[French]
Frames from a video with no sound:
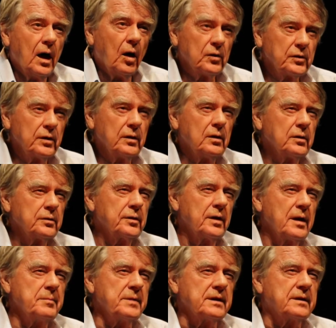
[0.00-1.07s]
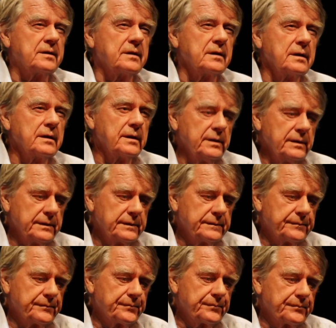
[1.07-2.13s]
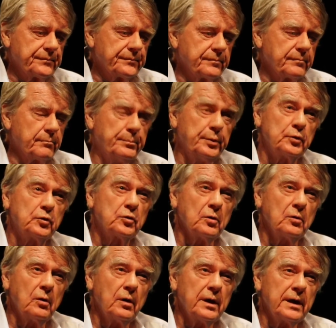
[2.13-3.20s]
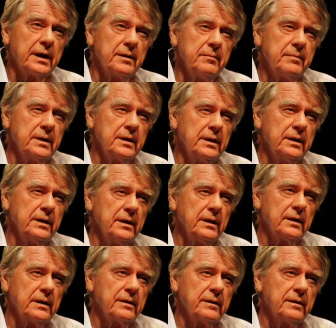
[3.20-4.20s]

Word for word: En dehors de l'amitié, peut-on aimer